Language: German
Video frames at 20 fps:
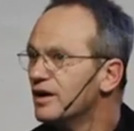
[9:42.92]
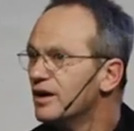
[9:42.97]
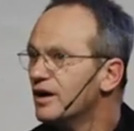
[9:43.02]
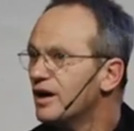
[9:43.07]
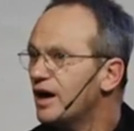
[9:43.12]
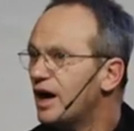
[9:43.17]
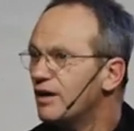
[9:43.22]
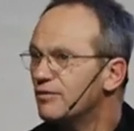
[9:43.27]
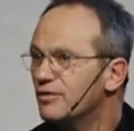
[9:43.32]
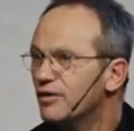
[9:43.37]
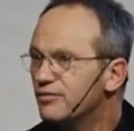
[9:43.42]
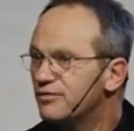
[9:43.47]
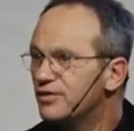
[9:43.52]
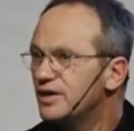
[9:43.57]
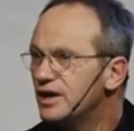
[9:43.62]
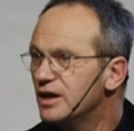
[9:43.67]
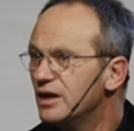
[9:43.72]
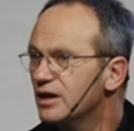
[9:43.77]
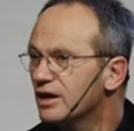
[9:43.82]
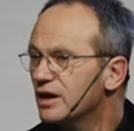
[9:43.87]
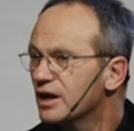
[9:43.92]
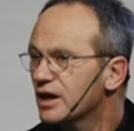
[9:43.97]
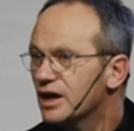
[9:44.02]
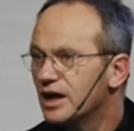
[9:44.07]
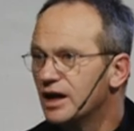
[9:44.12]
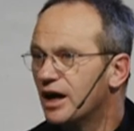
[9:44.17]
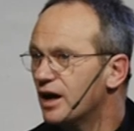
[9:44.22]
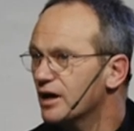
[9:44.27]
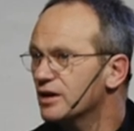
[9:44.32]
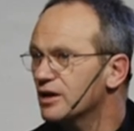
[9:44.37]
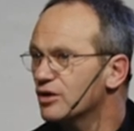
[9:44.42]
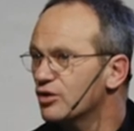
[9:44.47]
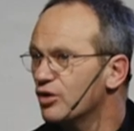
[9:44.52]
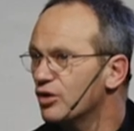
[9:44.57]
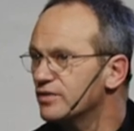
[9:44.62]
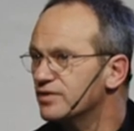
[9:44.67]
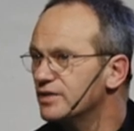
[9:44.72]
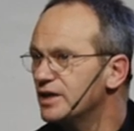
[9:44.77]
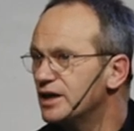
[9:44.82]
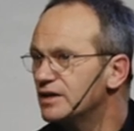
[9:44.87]
Aber wir klagen
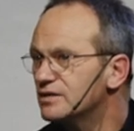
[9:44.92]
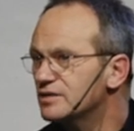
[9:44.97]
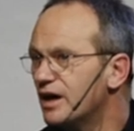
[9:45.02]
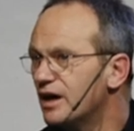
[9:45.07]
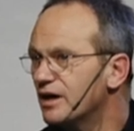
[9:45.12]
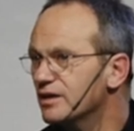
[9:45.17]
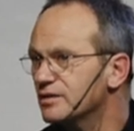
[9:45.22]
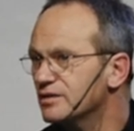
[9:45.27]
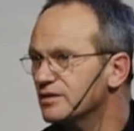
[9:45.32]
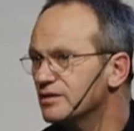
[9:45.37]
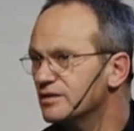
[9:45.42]
Gott nicht an